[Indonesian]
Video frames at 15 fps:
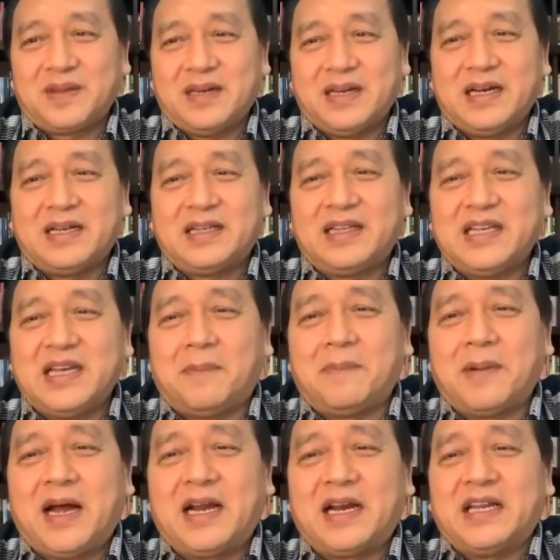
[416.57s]
ya
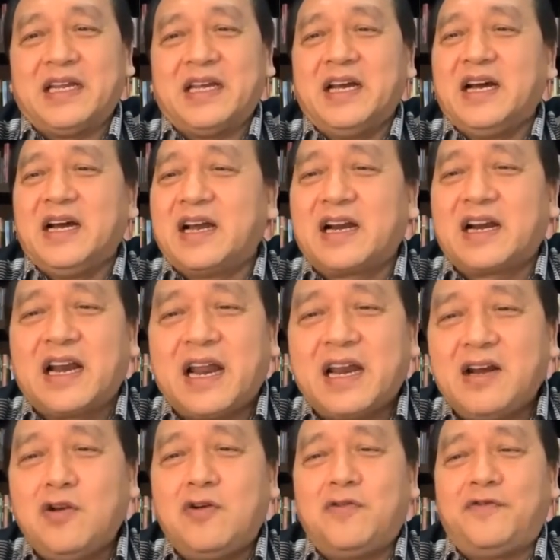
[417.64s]
tiap hari
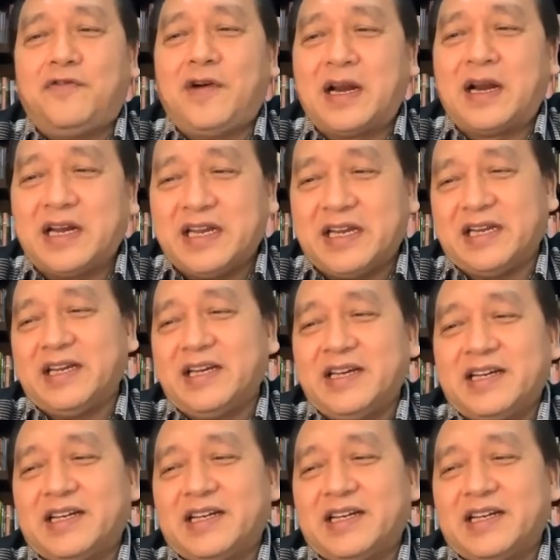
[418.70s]
renovare